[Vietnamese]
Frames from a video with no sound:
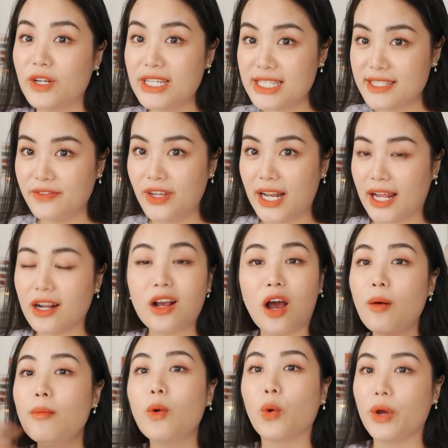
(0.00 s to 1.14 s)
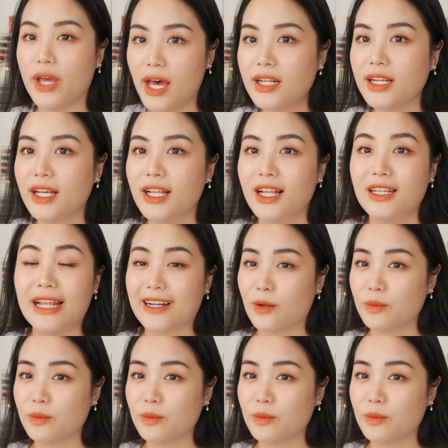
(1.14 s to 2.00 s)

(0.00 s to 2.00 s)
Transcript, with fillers: fresh với lại có mùi hết. Lan